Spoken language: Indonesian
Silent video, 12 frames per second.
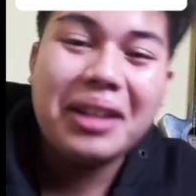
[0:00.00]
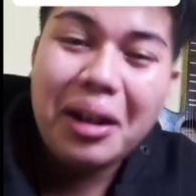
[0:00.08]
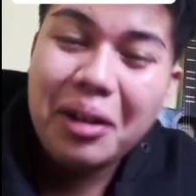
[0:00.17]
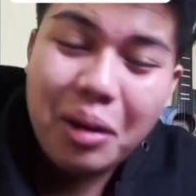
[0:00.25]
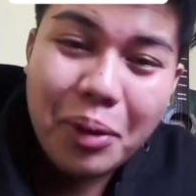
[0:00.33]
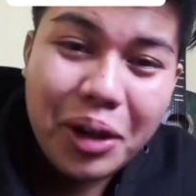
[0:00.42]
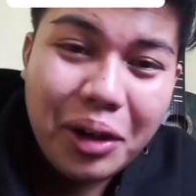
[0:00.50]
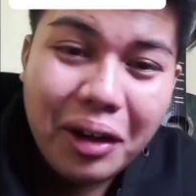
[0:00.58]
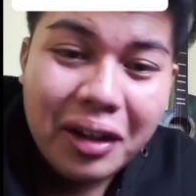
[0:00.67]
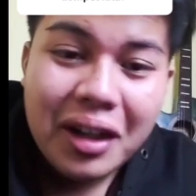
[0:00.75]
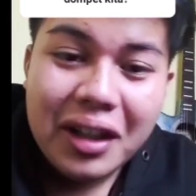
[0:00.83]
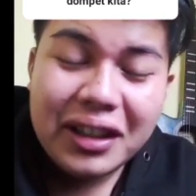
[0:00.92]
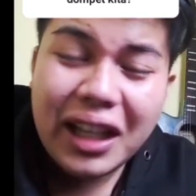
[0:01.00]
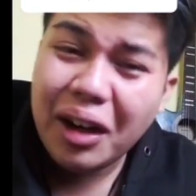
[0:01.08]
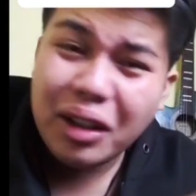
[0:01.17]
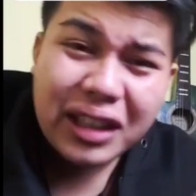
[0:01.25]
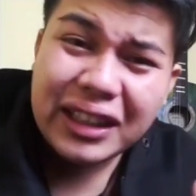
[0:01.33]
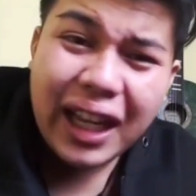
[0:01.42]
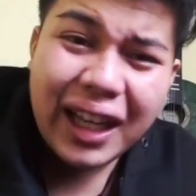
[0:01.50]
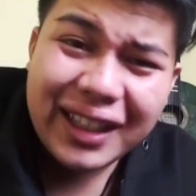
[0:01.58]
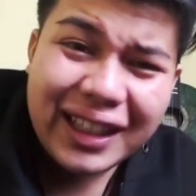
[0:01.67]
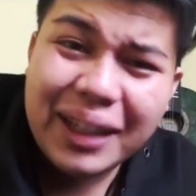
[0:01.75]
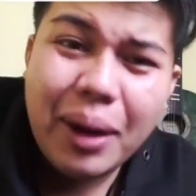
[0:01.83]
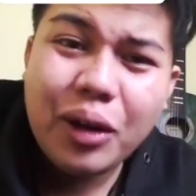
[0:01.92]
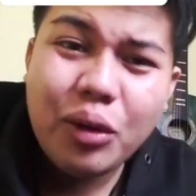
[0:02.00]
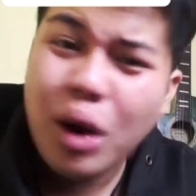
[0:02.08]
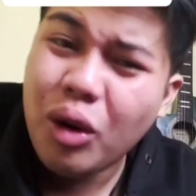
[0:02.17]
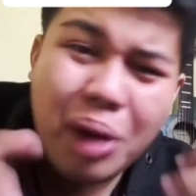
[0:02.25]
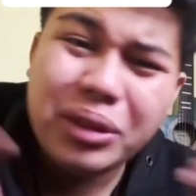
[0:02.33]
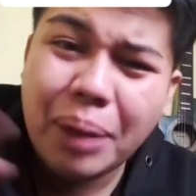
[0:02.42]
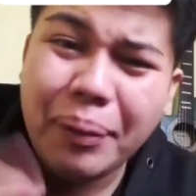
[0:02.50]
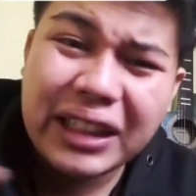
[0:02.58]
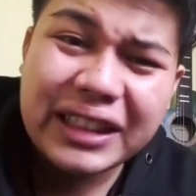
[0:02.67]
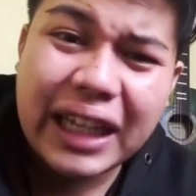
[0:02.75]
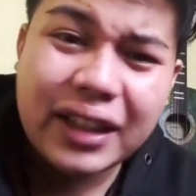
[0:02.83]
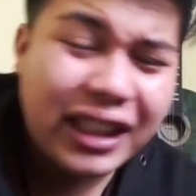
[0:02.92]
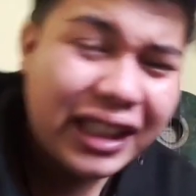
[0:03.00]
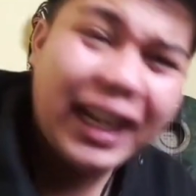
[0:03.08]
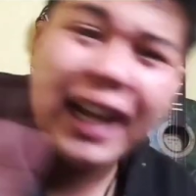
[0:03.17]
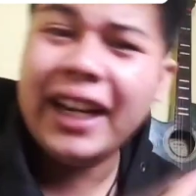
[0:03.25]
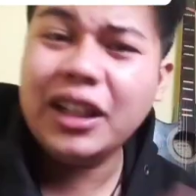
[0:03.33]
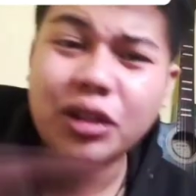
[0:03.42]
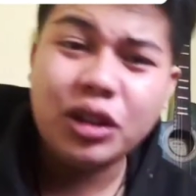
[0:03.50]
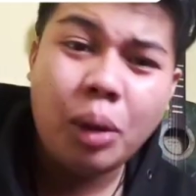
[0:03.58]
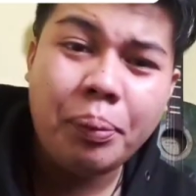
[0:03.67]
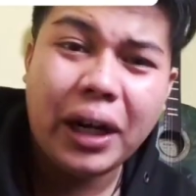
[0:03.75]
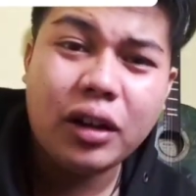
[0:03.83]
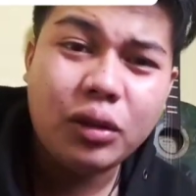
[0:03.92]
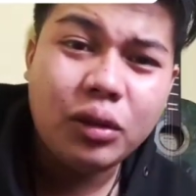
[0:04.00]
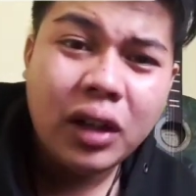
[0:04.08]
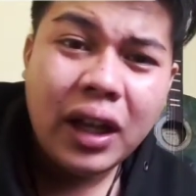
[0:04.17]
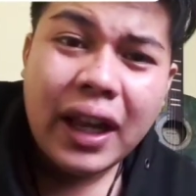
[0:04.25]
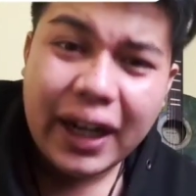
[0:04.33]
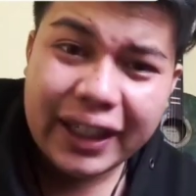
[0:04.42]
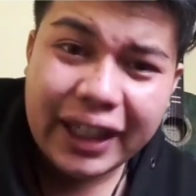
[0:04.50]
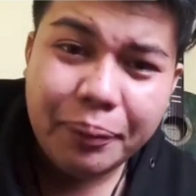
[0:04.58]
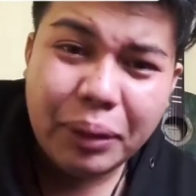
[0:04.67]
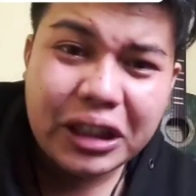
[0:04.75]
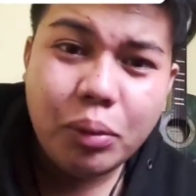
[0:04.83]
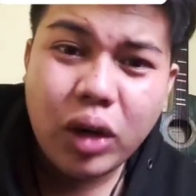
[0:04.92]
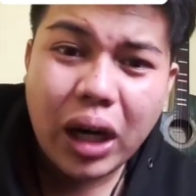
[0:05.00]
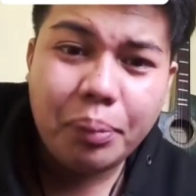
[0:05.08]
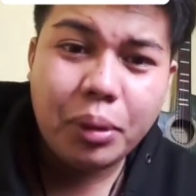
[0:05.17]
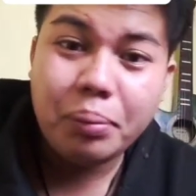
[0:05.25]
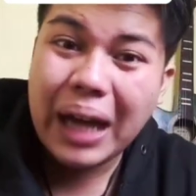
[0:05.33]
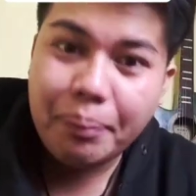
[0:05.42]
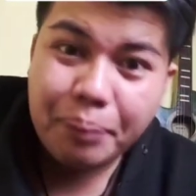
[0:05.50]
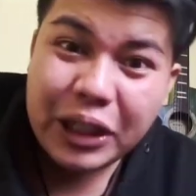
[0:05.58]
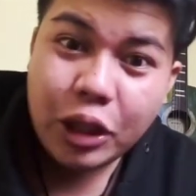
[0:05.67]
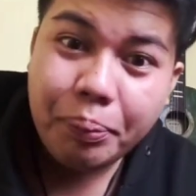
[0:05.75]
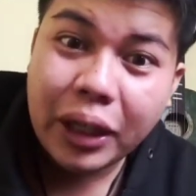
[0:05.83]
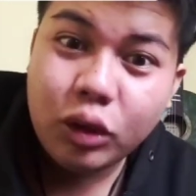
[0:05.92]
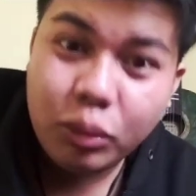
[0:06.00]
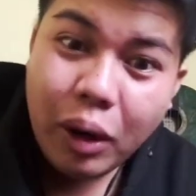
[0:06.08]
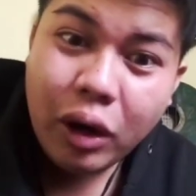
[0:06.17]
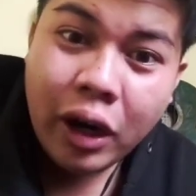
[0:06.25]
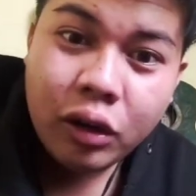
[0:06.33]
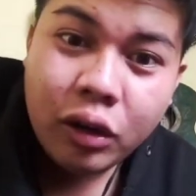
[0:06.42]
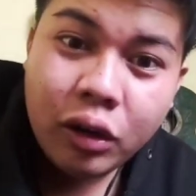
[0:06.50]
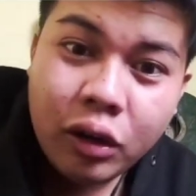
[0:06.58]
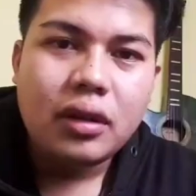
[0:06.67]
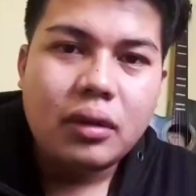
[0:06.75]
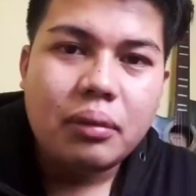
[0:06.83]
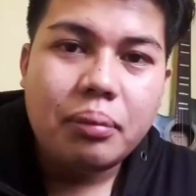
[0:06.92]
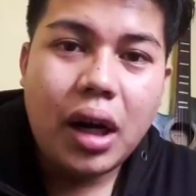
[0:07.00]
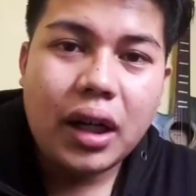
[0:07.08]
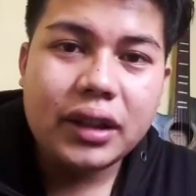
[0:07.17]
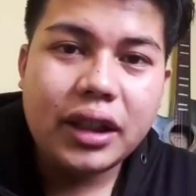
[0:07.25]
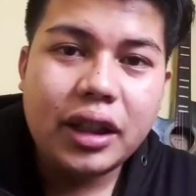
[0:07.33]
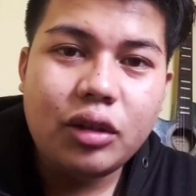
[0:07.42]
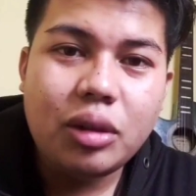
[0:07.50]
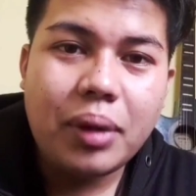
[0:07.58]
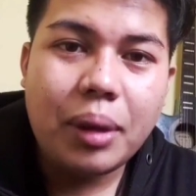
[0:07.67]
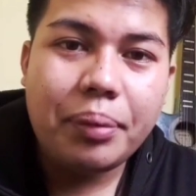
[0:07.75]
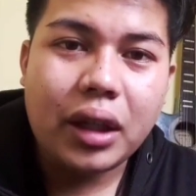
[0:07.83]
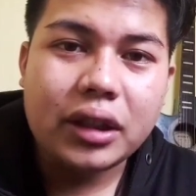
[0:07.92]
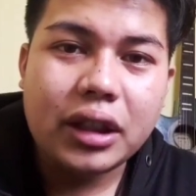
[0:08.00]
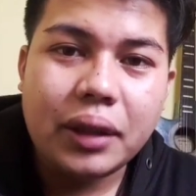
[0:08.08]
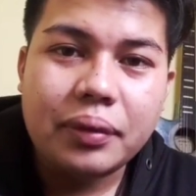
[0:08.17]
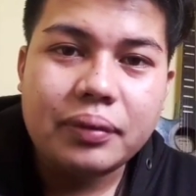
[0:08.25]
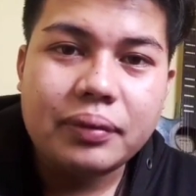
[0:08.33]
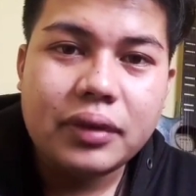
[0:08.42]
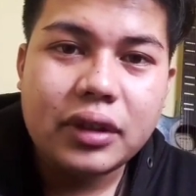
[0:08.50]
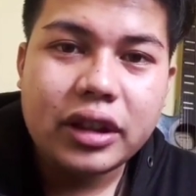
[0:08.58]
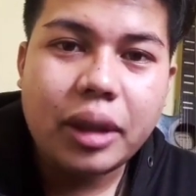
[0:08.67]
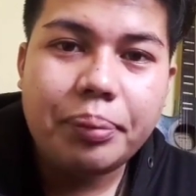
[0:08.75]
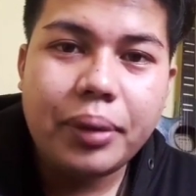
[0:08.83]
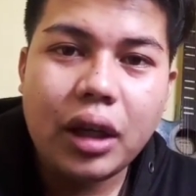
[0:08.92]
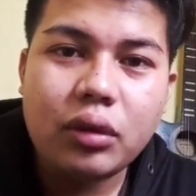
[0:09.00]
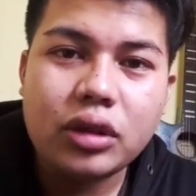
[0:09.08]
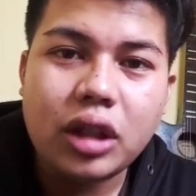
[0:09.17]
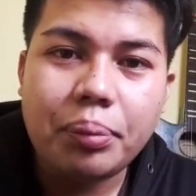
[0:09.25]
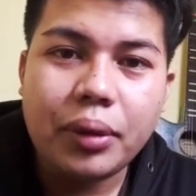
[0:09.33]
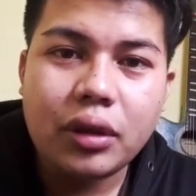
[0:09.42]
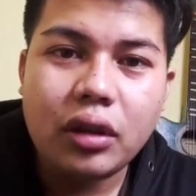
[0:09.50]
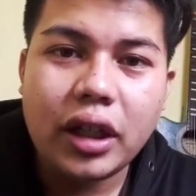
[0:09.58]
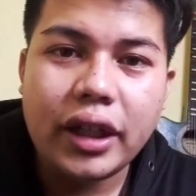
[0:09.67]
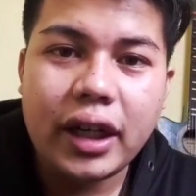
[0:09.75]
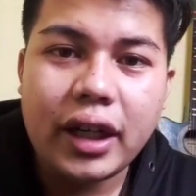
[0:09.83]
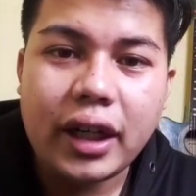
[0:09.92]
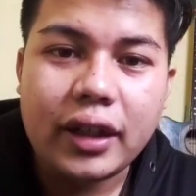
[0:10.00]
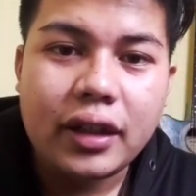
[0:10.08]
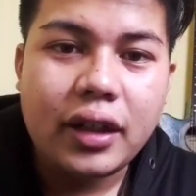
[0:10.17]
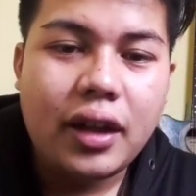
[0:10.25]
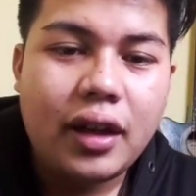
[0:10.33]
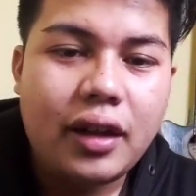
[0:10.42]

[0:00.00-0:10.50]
Gak tahu aku bodoh. Jangan kau tanya lagi nih sama aku. Aku gak punya pacar, jadi nggak ada yang hitung dompet aku. Lagian pas dibuka pun berapi dompetku. Mau gak? Bang katanya Gunung berapi aktif, tapi aku telepon kok nggak diangkat.